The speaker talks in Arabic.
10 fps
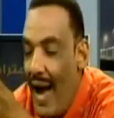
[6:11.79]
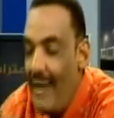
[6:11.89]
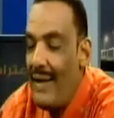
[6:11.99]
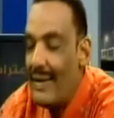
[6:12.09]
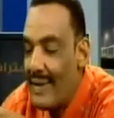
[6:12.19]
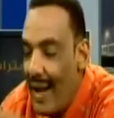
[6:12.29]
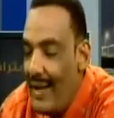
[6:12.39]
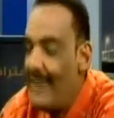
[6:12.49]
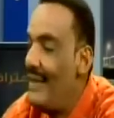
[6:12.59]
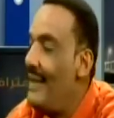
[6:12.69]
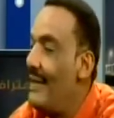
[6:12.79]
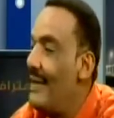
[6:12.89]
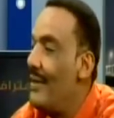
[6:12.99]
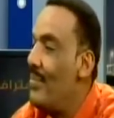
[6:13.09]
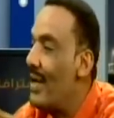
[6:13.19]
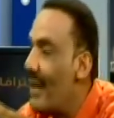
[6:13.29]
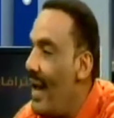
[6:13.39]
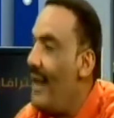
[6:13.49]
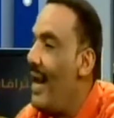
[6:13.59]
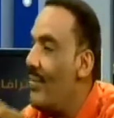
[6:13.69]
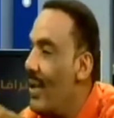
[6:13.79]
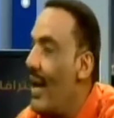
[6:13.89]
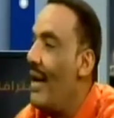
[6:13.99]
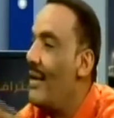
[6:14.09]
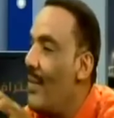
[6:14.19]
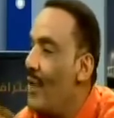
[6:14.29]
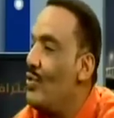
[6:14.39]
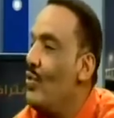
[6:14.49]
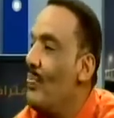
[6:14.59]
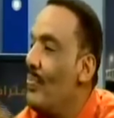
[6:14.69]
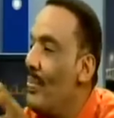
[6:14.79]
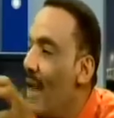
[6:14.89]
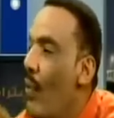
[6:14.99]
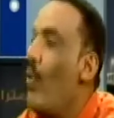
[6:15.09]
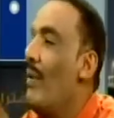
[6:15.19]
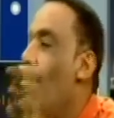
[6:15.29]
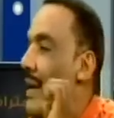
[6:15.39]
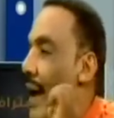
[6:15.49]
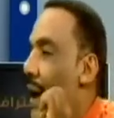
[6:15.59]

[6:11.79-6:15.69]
اين التقيتي بالراحل عبد الخالق محجوب لأول مرة